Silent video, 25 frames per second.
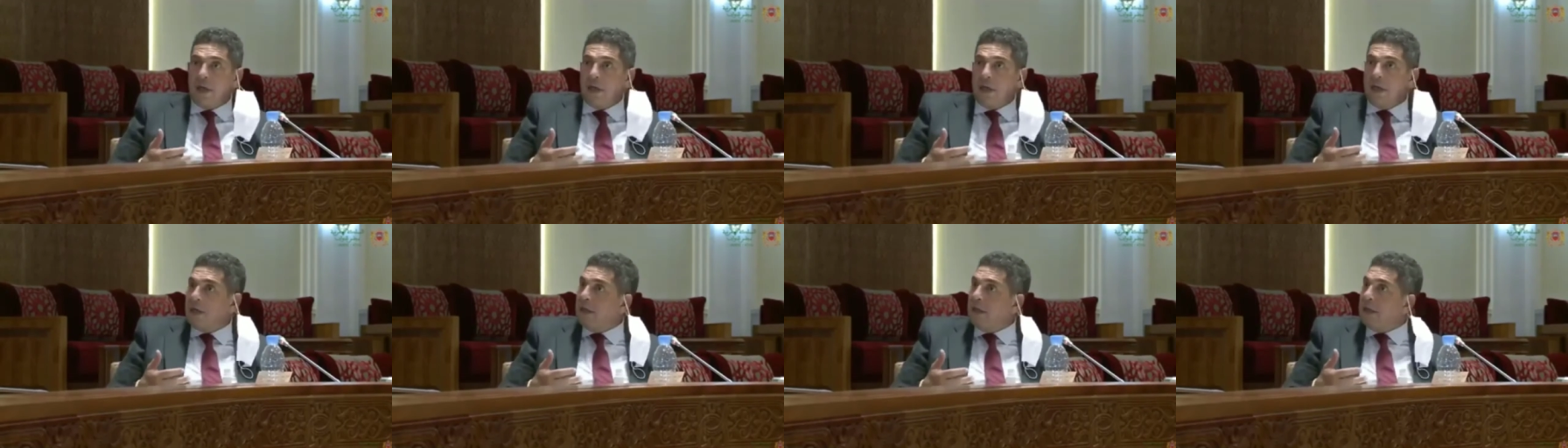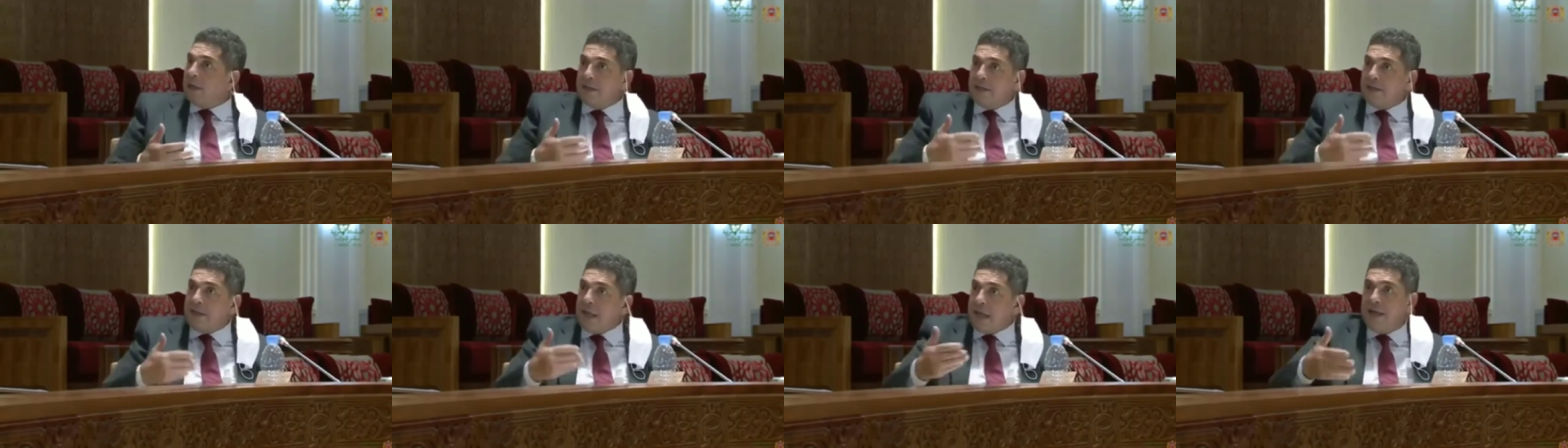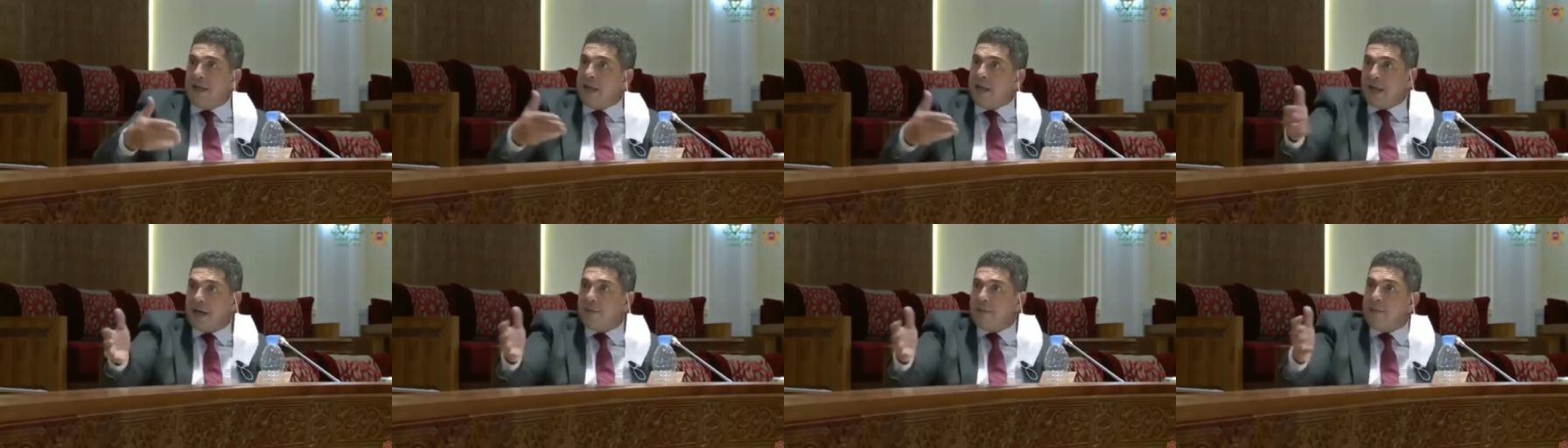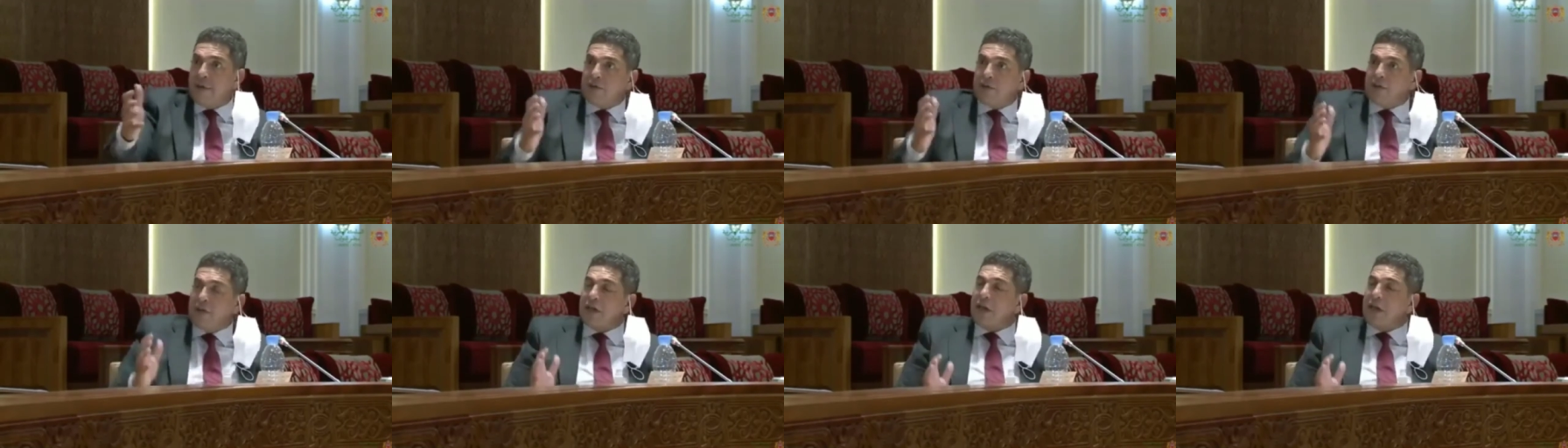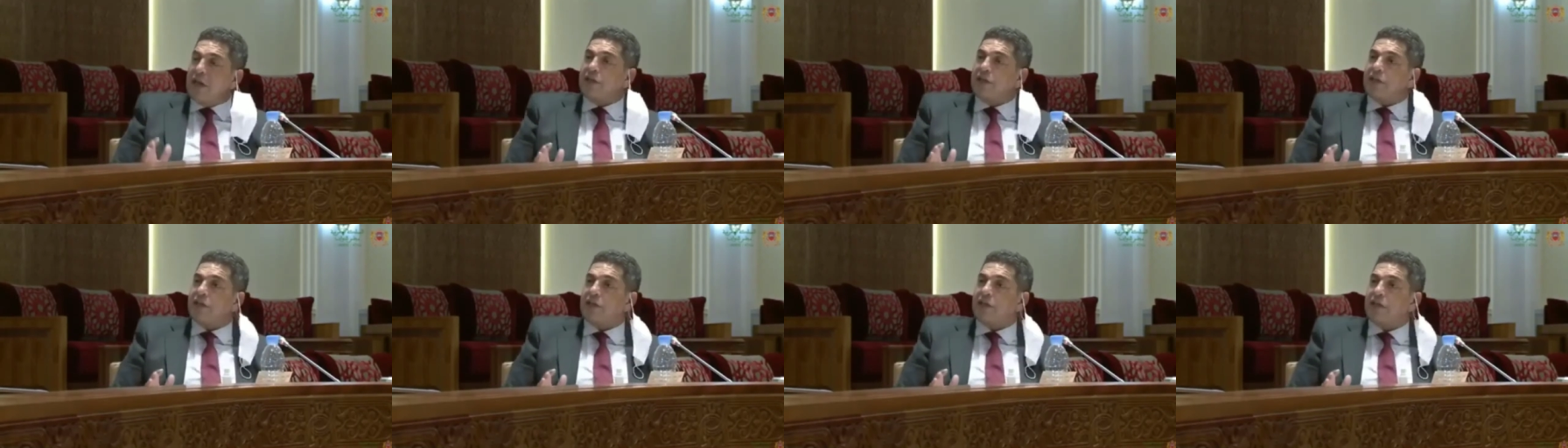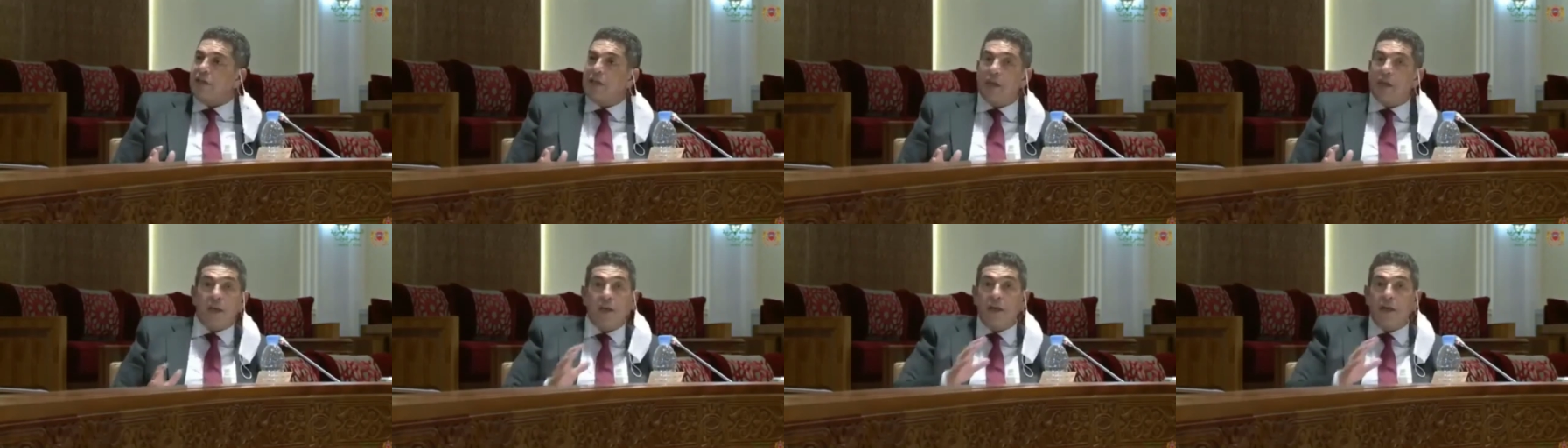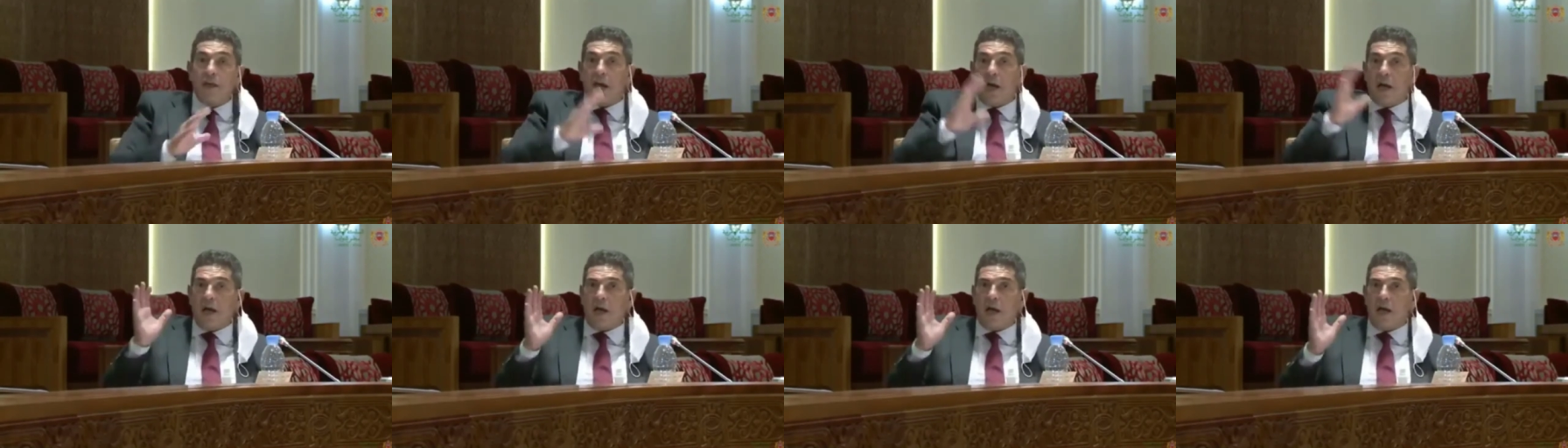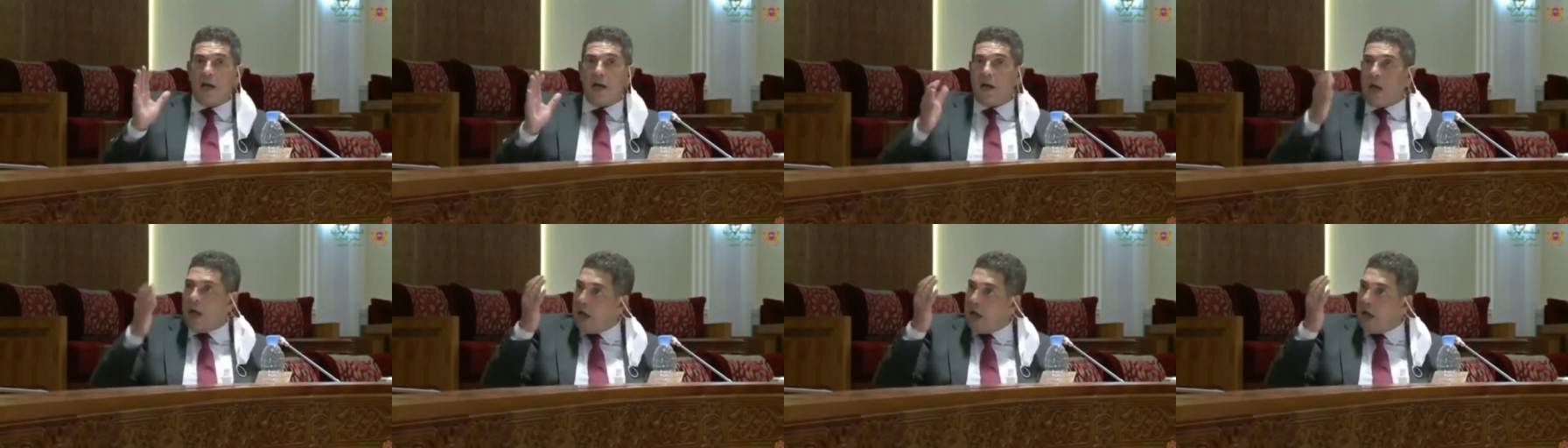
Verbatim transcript: آه، حتى حنايا راه ما مشيناش لان